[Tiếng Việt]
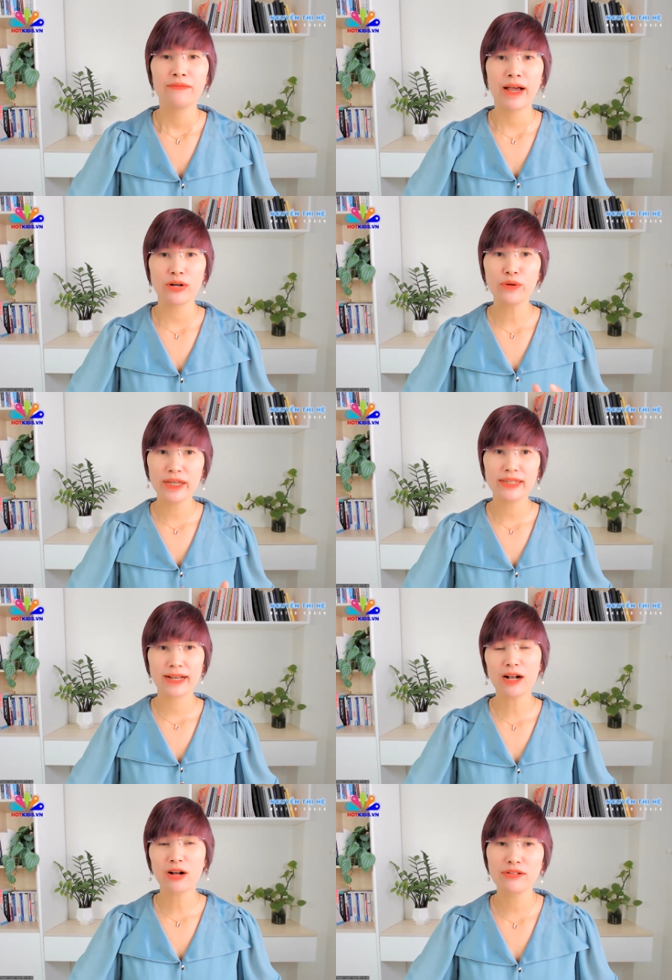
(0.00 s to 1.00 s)
và đôi khi
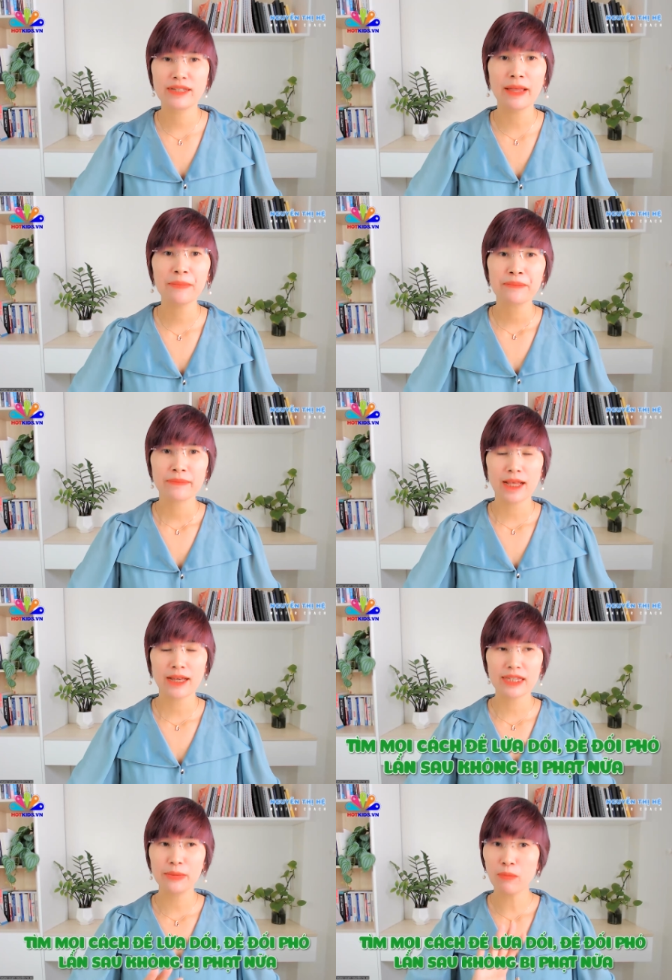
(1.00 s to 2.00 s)
thì các con sẽ
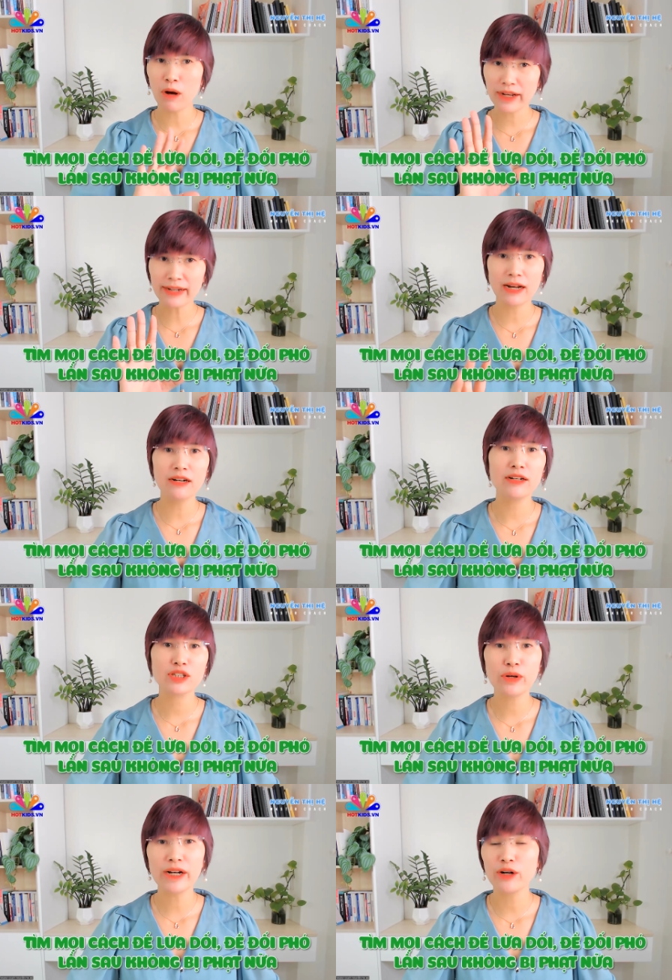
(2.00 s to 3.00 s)
à, tìm mọi cách để lừa
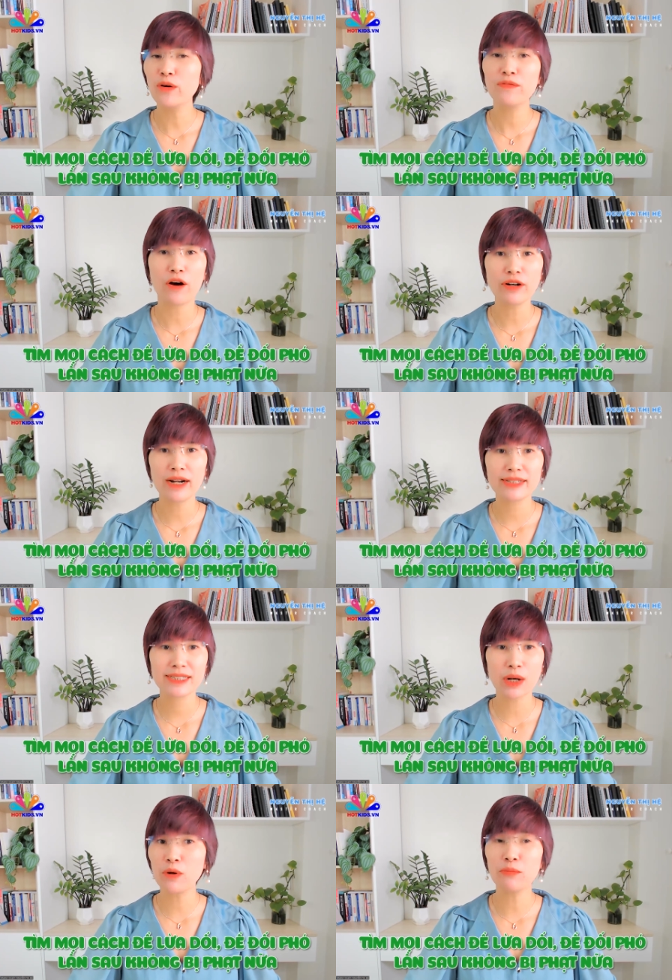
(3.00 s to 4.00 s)
dối để đối phó để
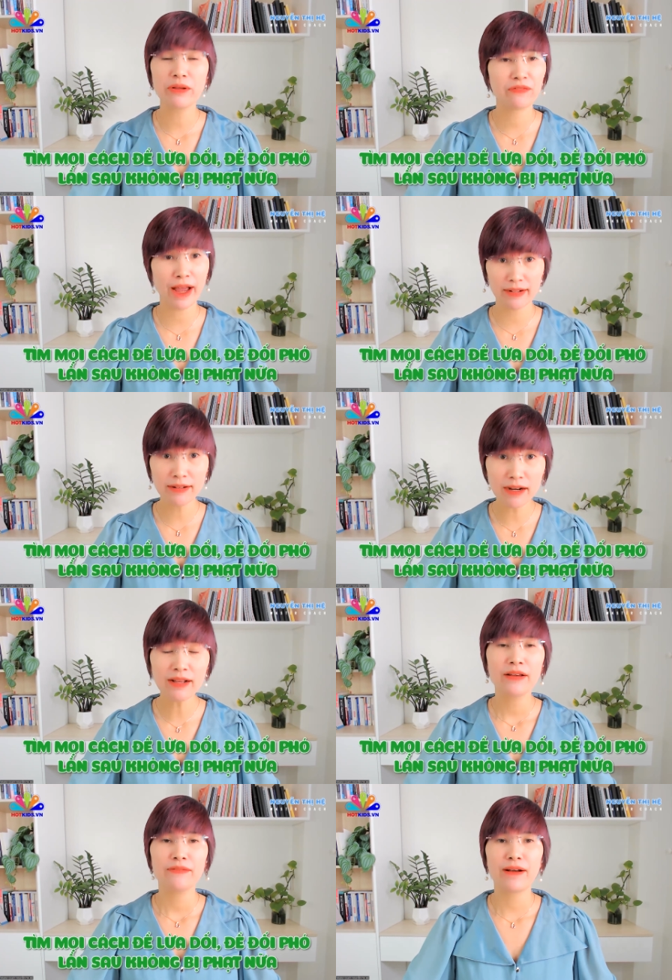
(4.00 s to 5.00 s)
lần sau không bị phạt nữa